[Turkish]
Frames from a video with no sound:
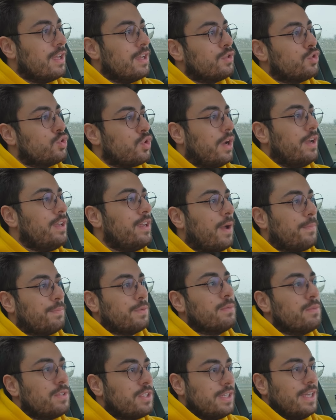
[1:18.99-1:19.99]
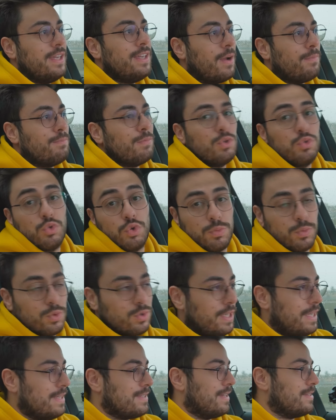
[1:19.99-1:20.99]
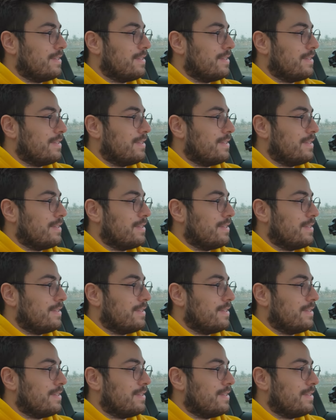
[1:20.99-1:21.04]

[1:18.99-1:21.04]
şu an yaptığımız şeyi yapma durumundayız